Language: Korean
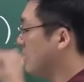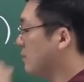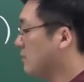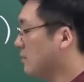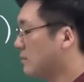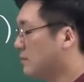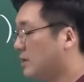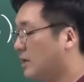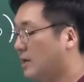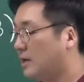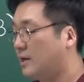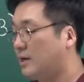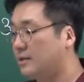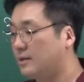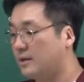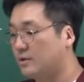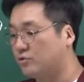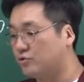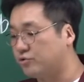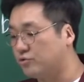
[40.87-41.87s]
그럴 때
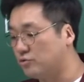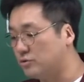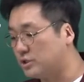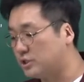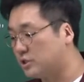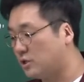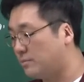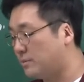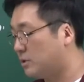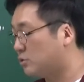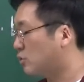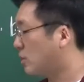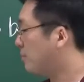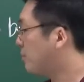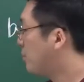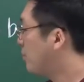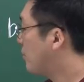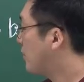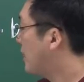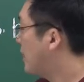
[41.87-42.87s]
얘네들의 중점의
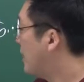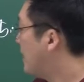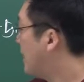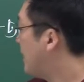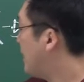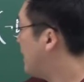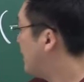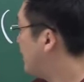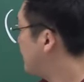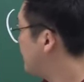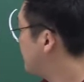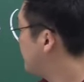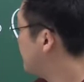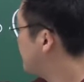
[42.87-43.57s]
좌표가